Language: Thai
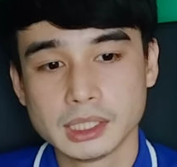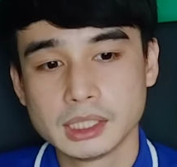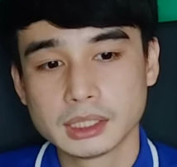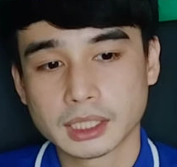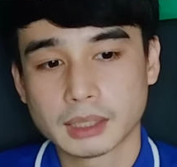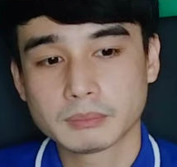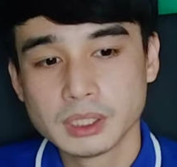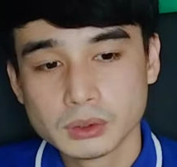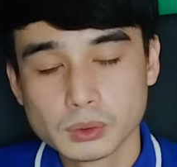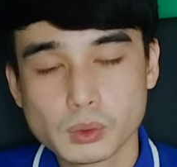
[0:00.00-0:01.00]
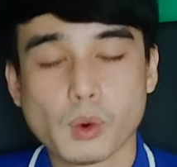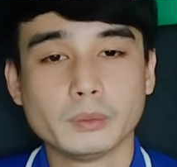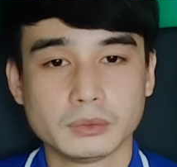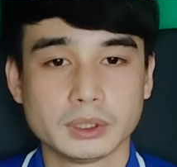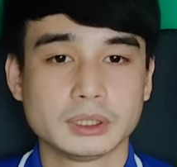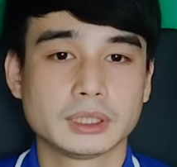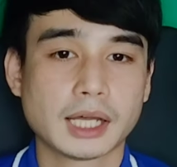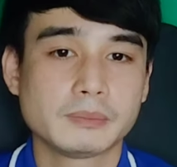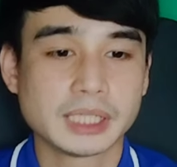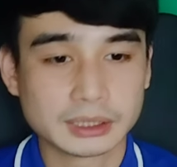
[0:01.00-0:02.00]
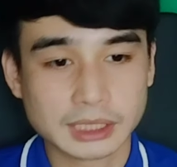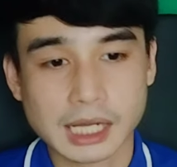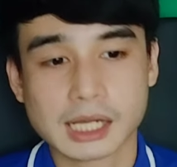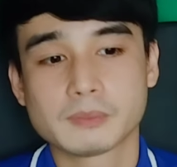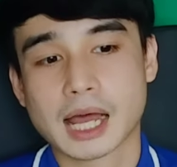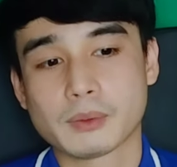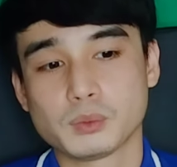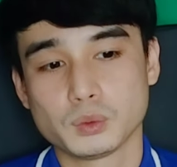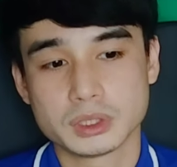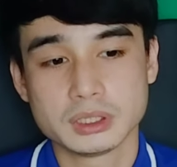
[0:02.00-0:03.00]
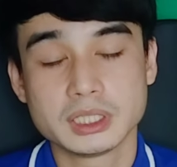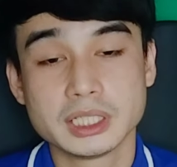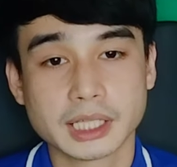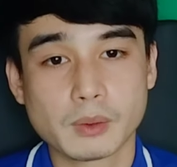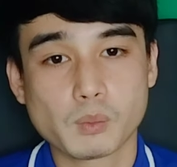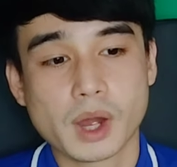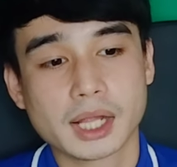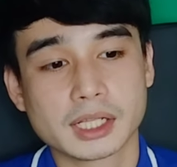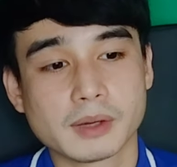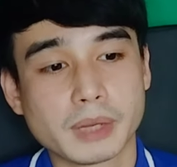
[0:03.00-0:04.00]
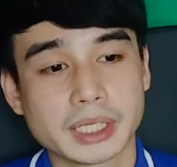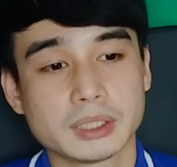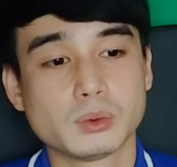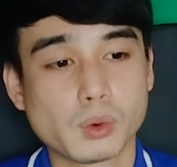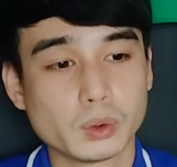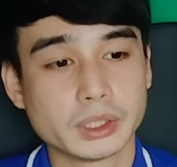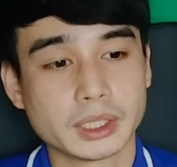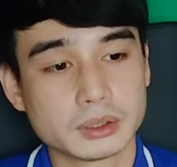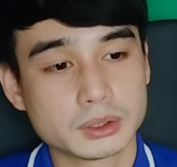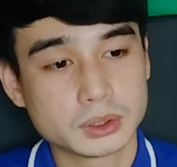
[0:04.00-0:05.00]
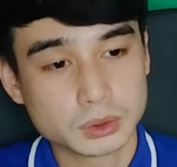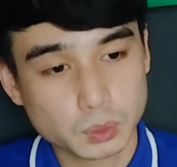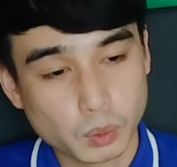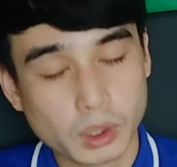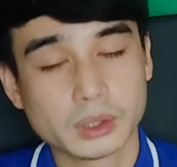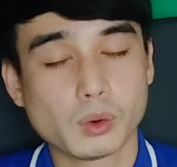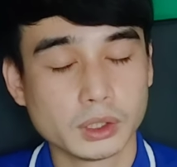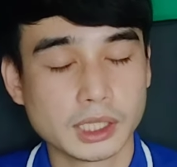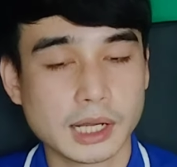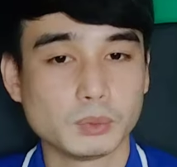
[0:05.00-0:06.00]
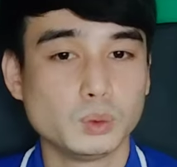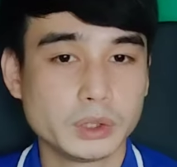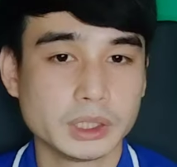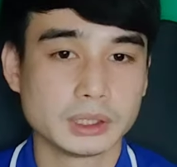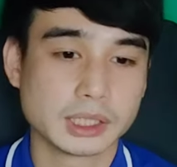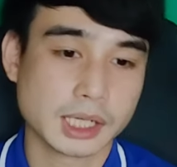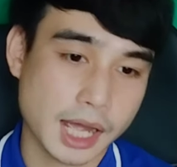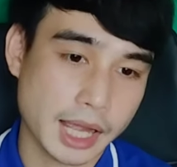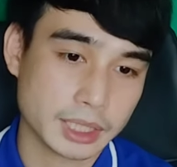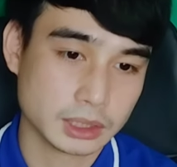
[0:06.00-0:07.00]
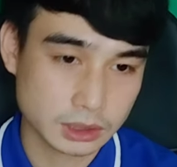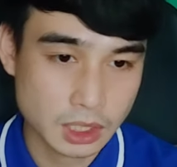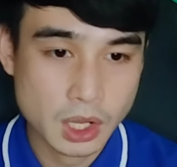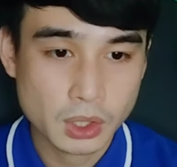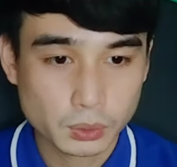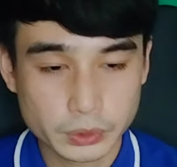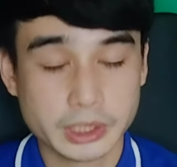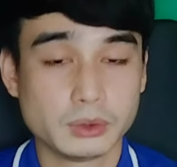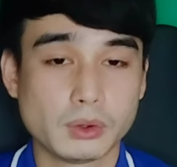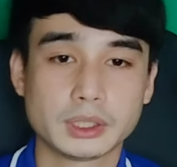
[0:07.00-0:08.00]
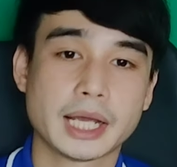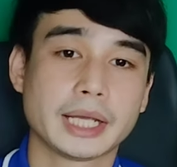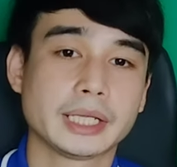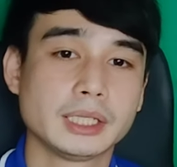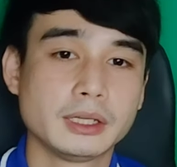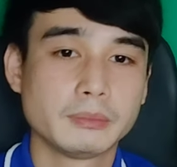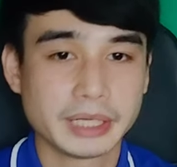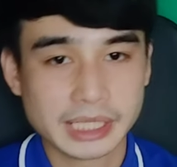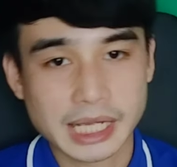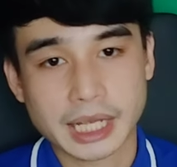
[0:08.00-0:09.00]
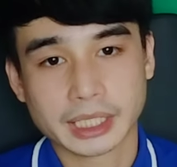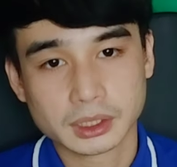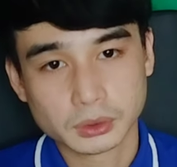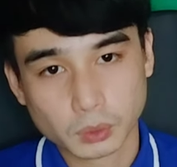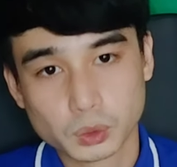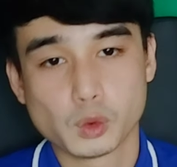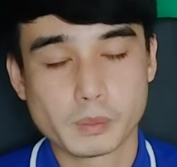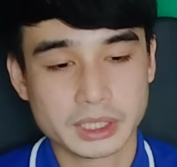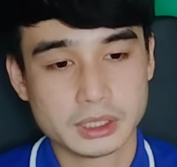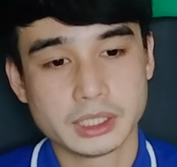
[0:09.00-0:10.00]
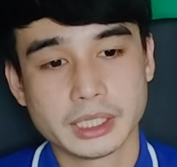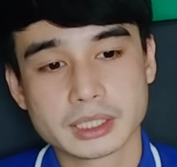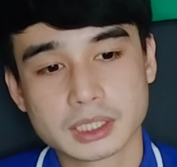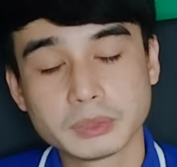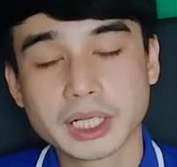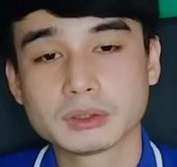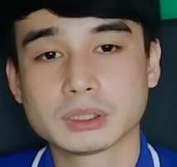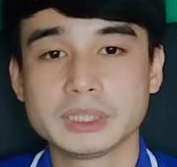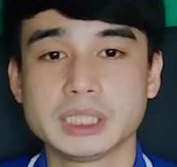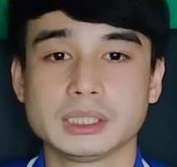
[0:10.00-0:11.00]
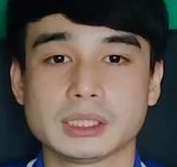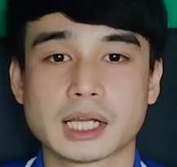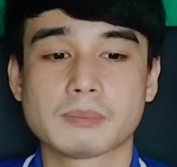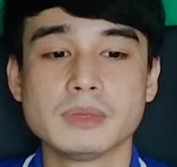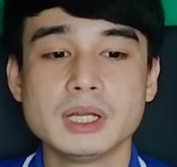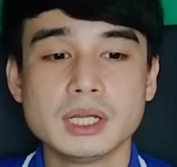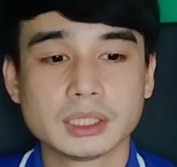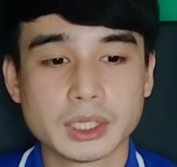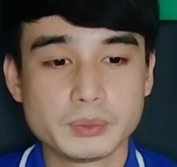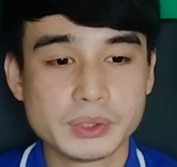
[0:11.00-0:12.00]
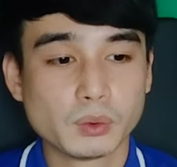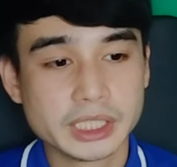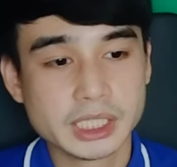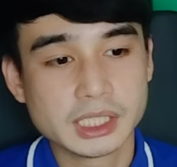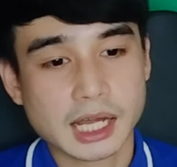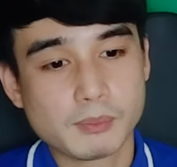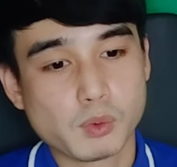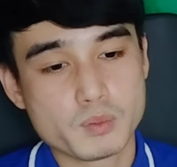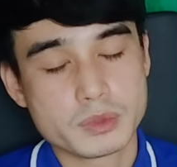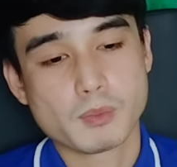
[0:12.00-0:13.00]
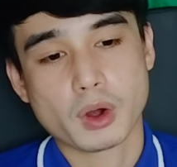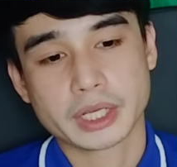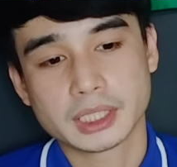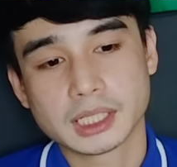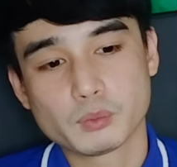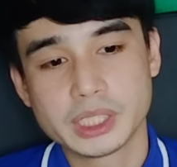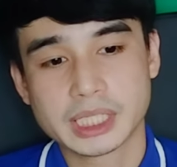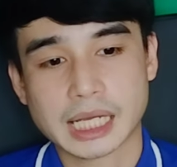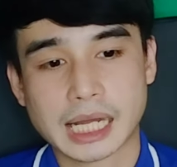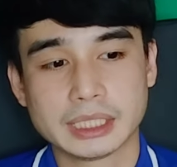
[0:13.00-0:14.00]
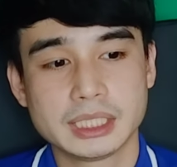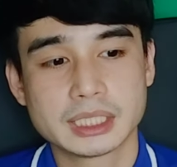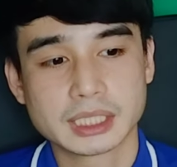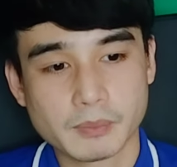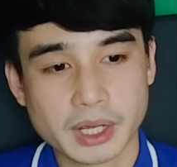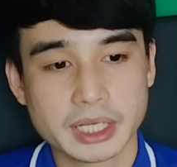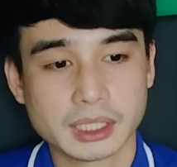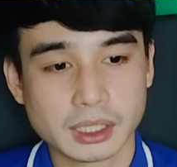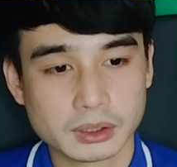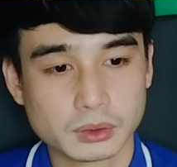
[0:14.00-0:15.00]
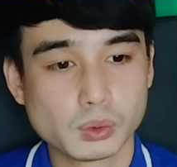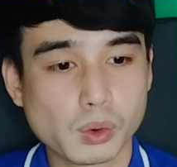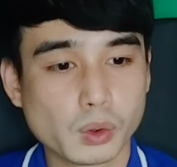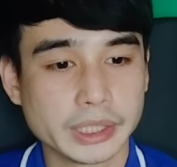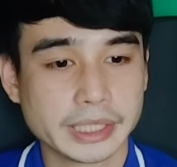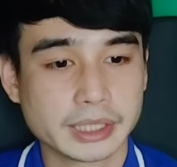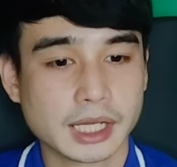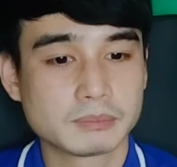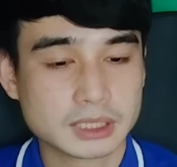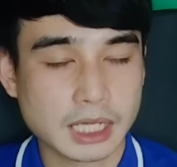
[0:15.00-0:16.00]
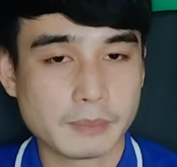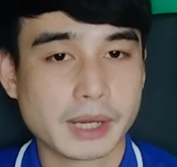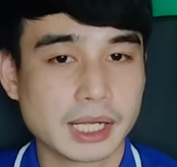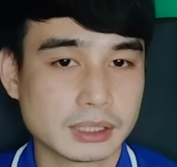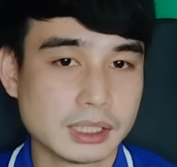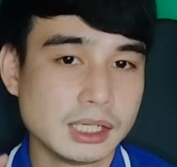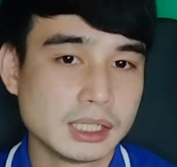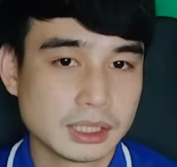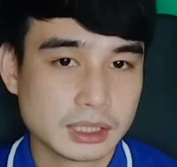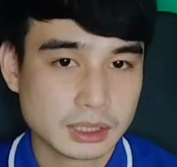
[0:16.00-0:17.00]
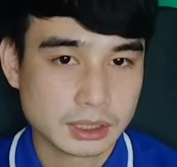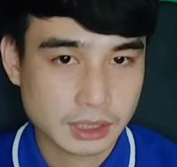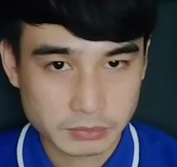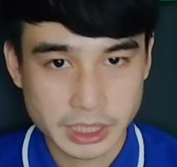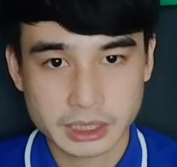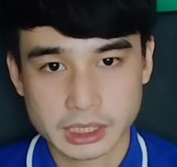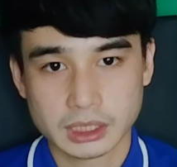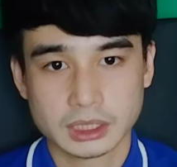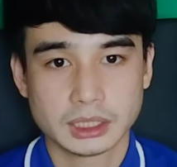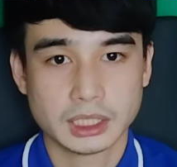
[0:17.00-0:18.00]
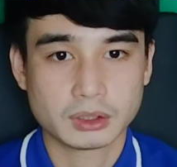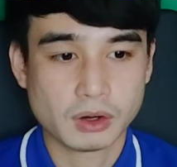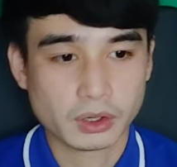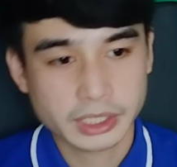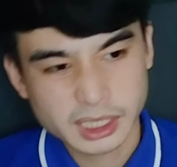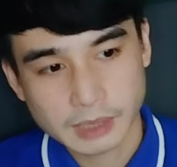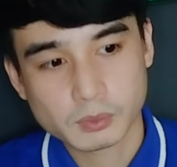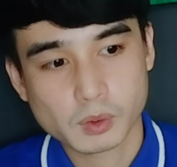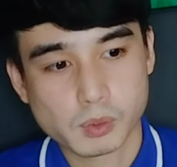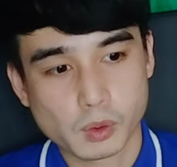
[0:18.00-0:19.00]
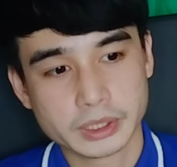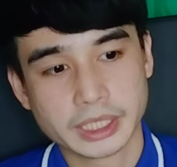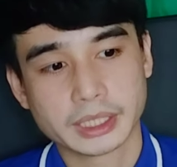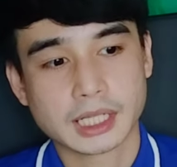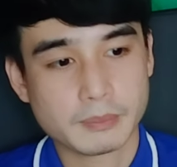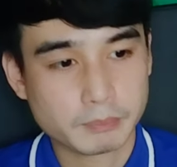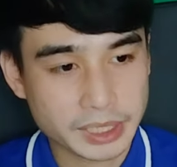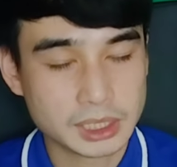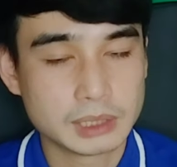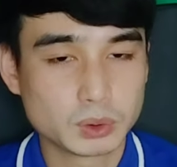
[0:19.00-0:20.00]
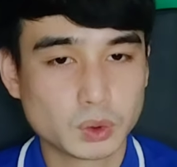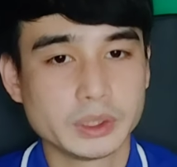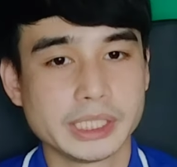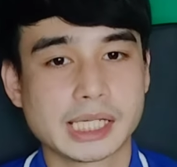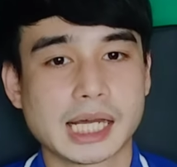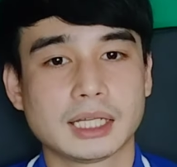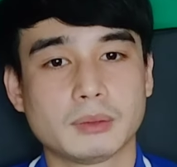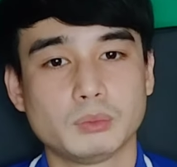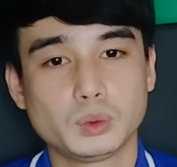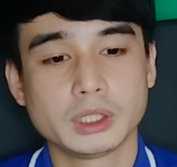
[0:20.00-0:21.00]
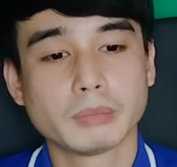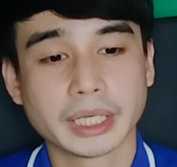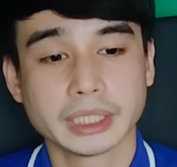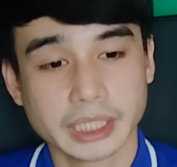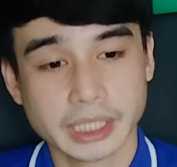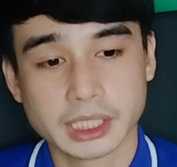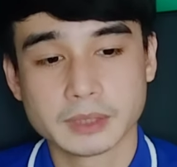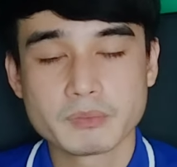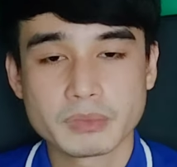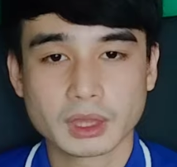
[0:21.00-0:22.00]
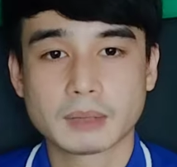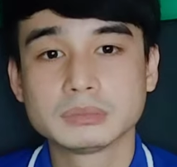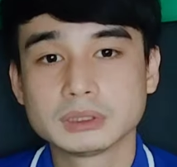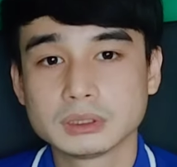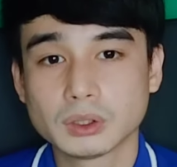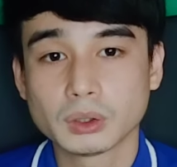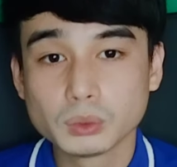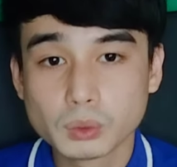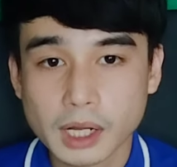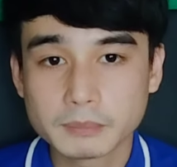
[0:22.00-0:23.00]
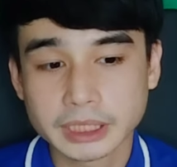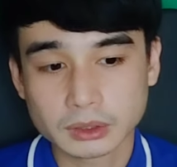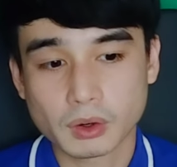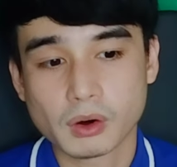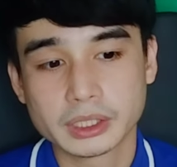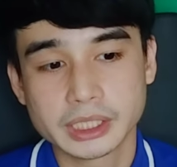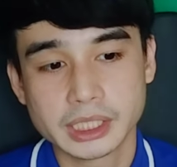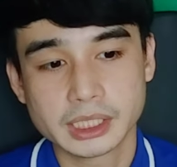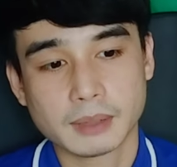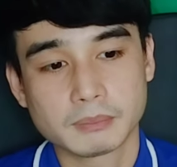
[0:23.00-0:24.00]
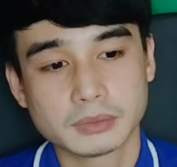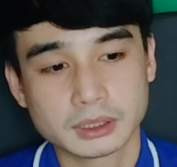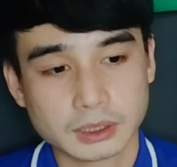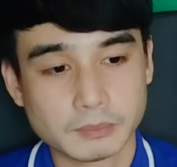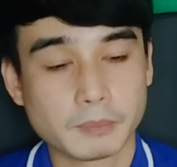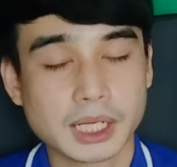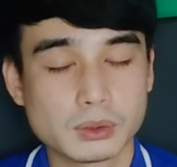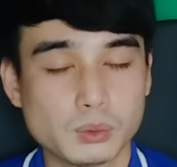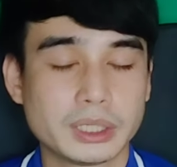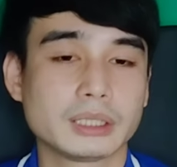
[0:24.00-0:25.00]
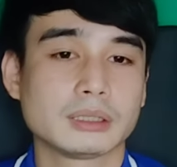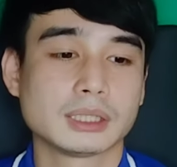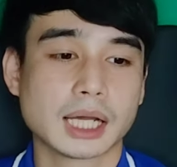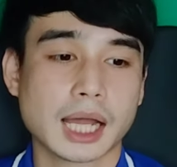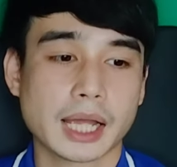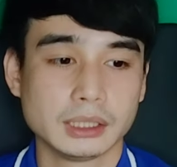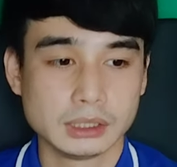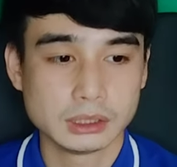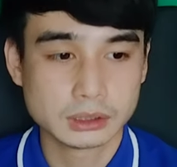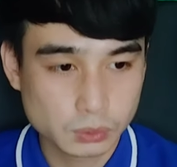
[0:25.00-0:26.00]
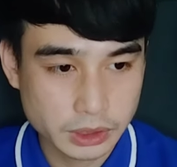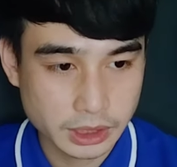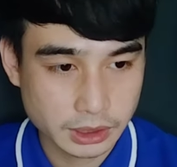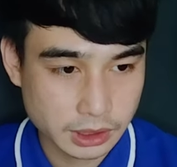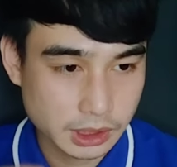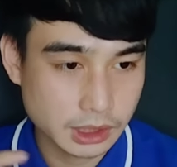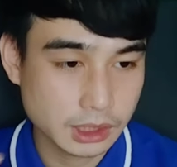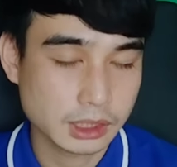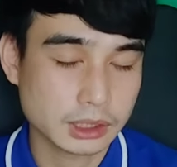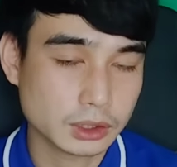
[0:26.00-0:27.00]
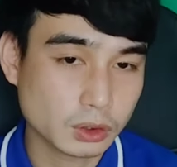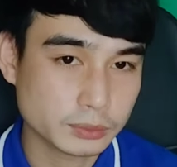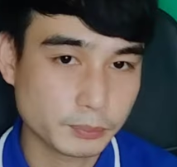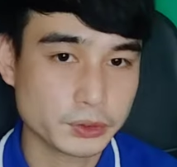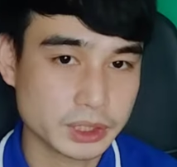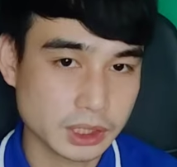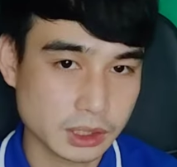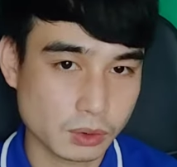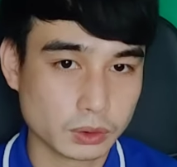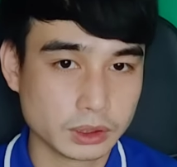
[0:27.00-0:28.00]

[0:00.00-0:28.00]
นะครับทุกคนนะครับยังตั้งคำถามอยู่จริงๆนะครับว่าทำไมทุกคนเนี่ยชวนคนทำธุรกิจเครือข่ายหรือธุรกิจออนไลน์ไม่ได้โดนถูกปฏิเสธซ้ำแล้วซ้ำอีกนะครับในวิดีโอนี้นะครับผมจะบอกเคล็ดลับวิธีการที่จะทำให้เนี่ยทุกคนเนี่ยนะครับสามารถนำเทคนิคแล้วก็เคล็ดลับของผมเนี่ยนะครับไปเริ่มต้นในการทำธุรกิจใหม่นั่นเองนะครับลองดูครับ7ข้อนี้นะครับสำหรับนักธุรกิจเครือข่ายหรือธุรกิจที่เคยต้องสปอนเซอร์คน